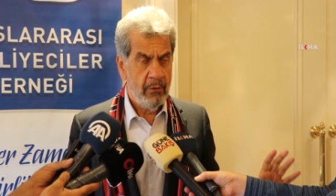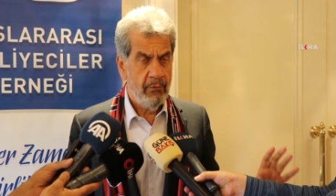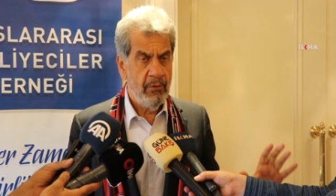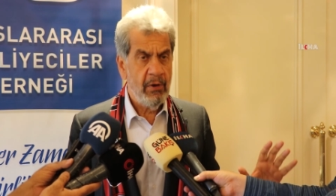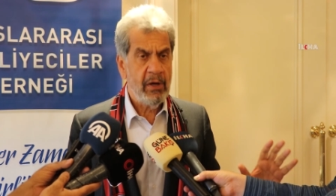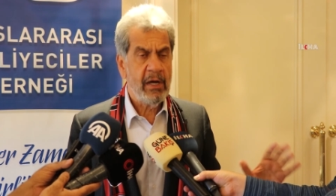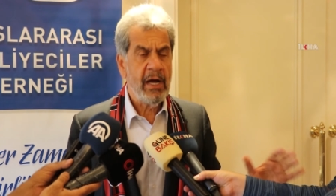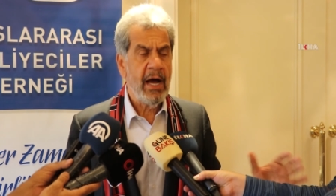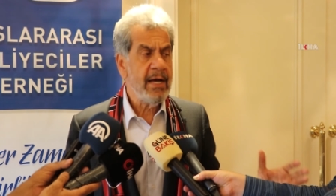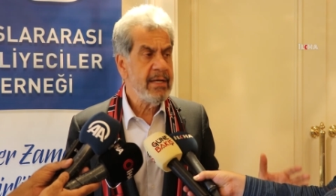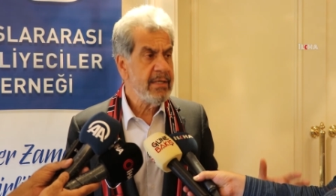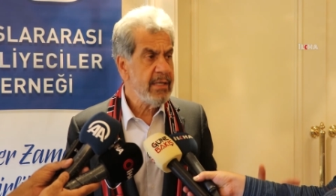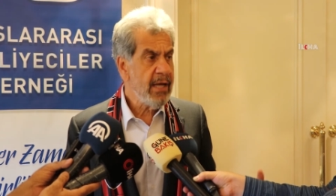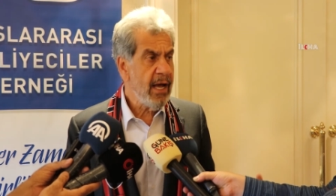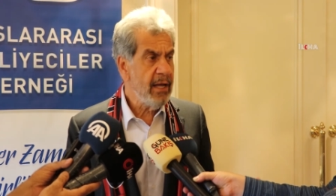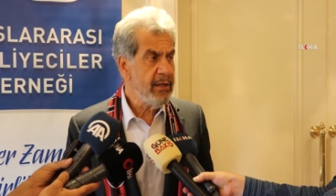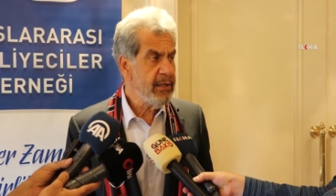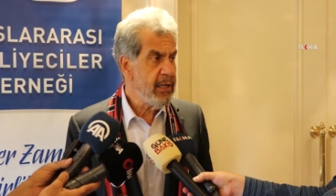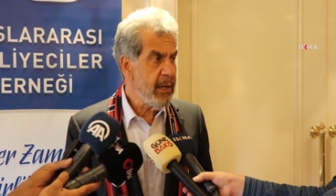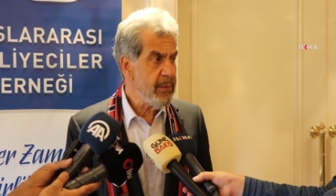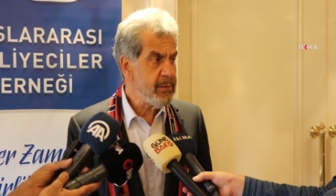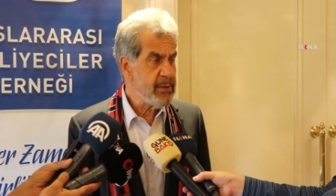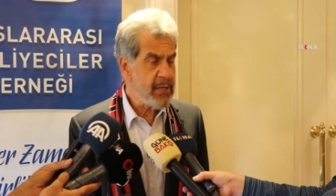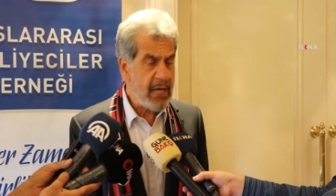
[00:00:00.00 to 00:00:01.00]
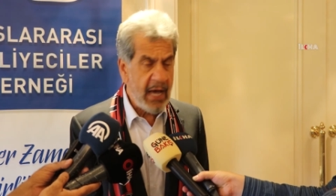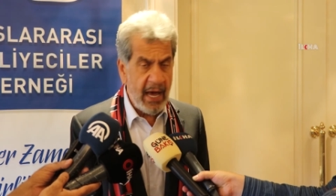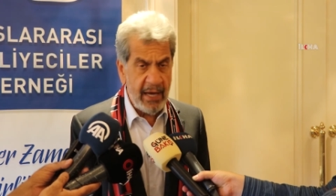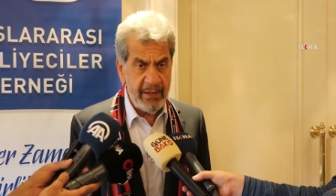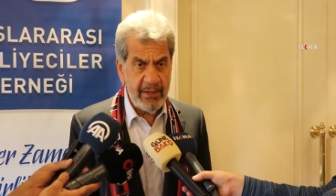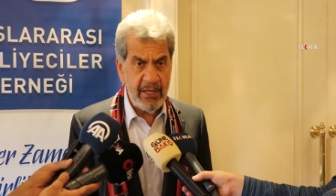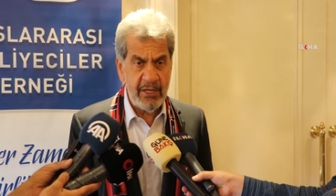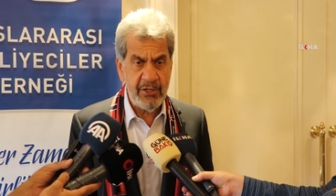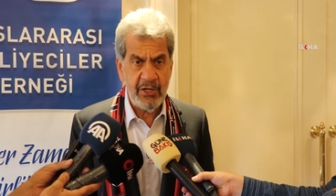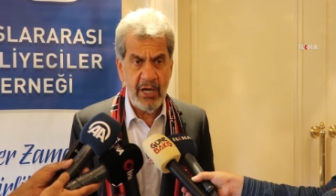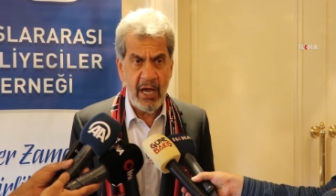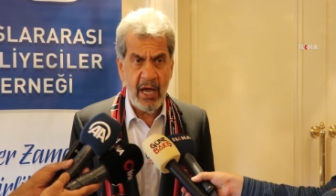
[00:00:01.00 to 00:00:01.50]
Ve Gaziantep
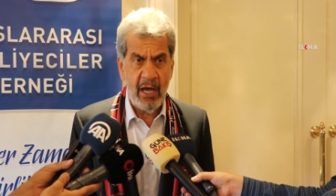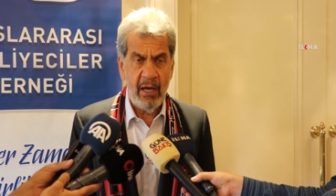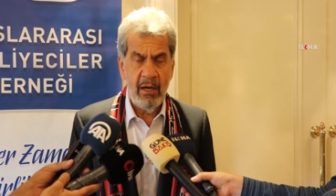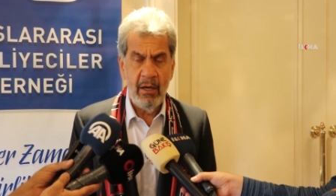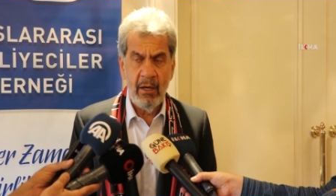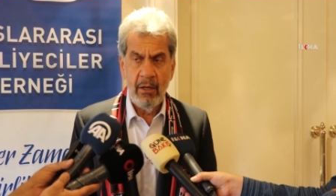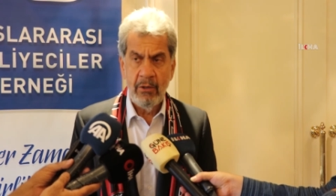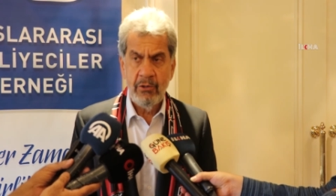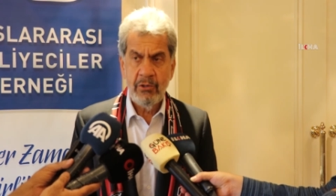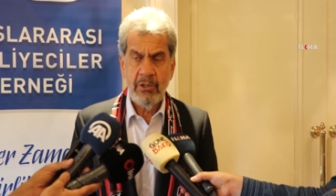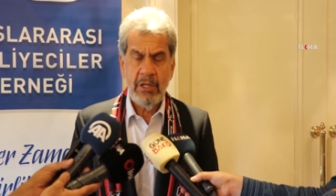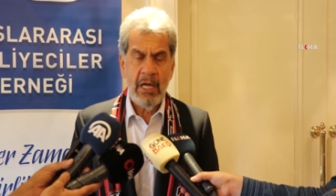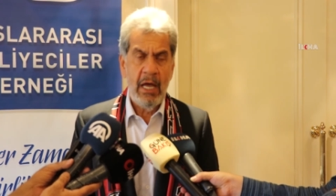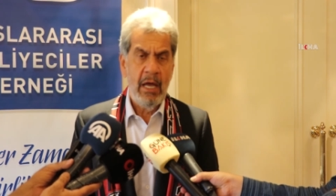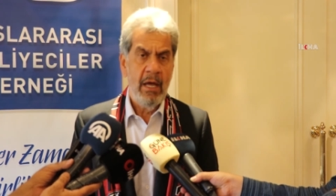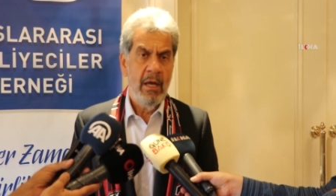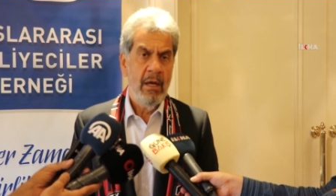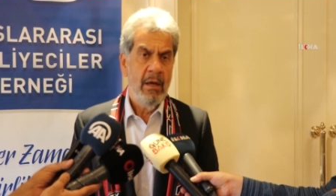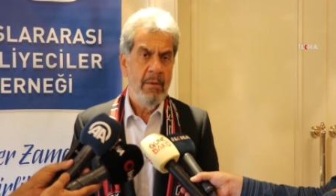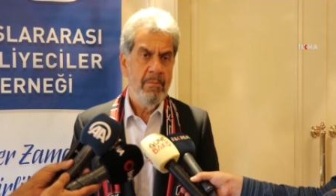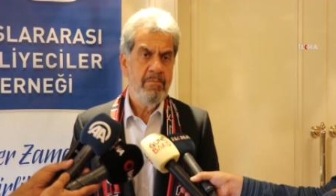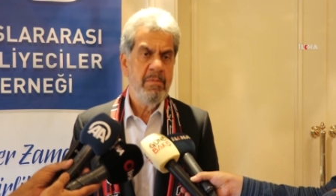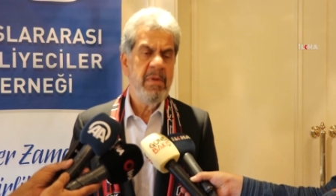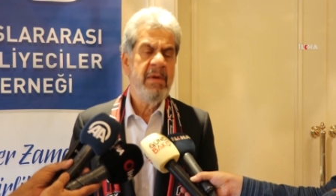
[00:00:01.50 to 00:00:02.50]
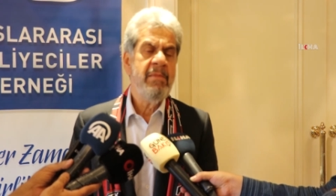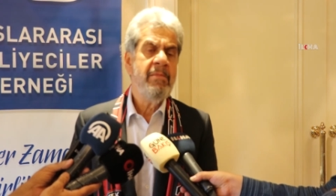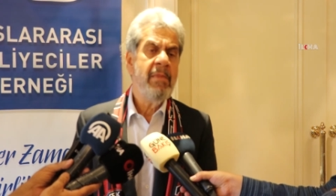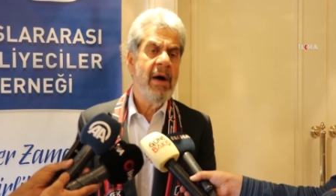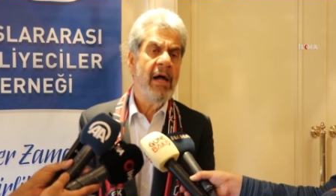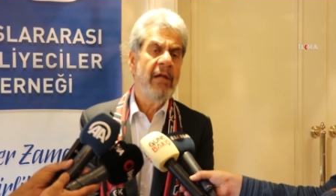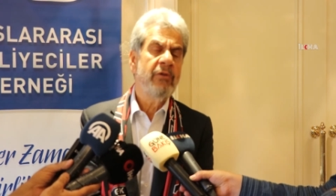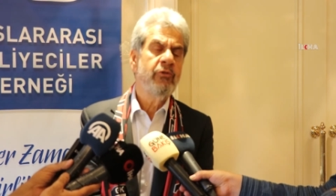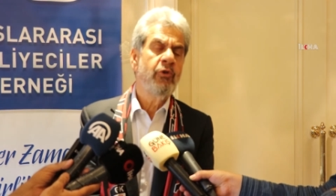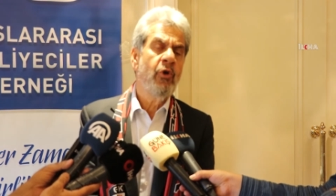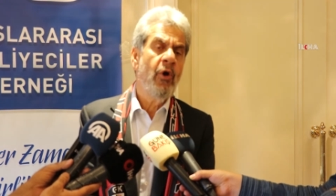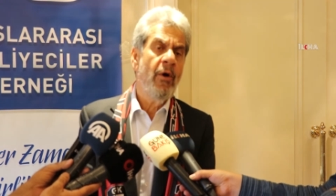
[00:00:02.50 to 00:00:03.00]
sadece işte bir
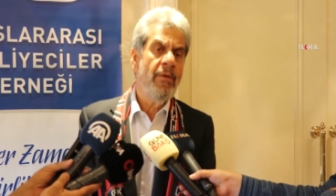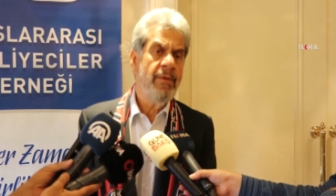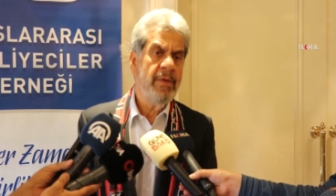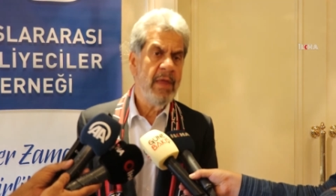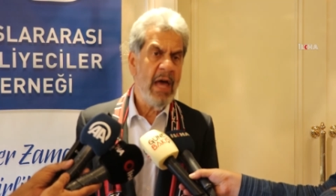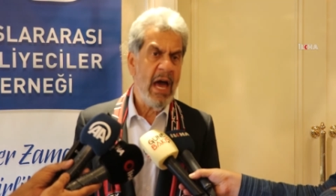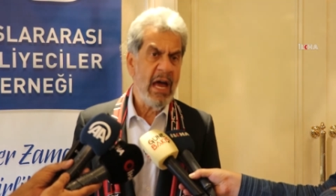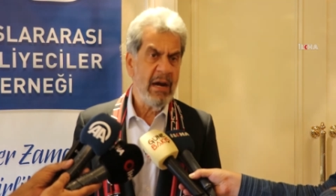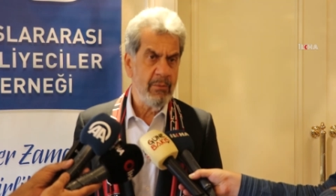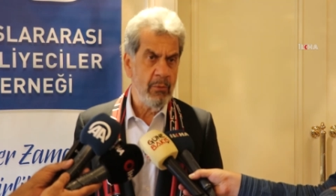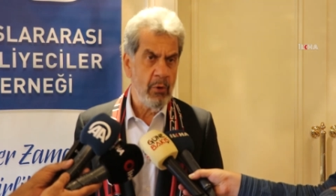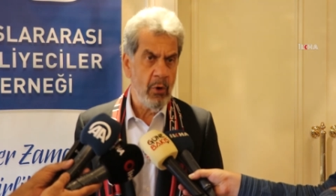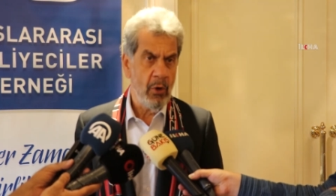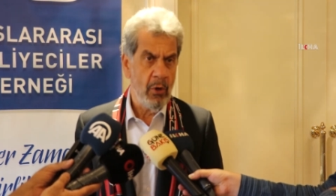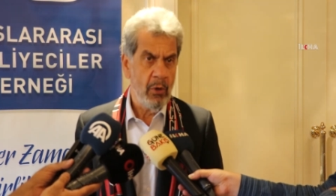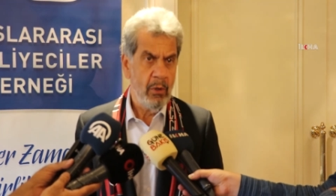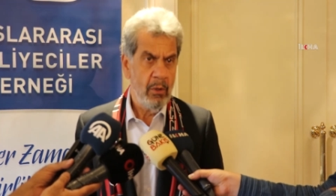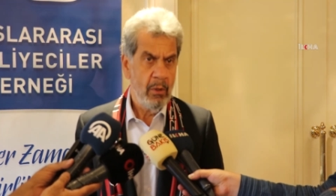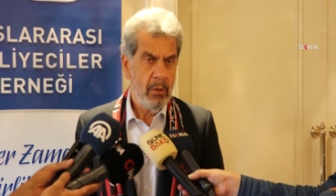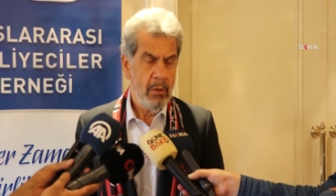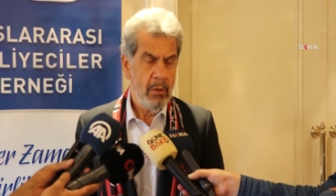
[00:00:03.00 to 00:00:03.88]
mal göndermiyor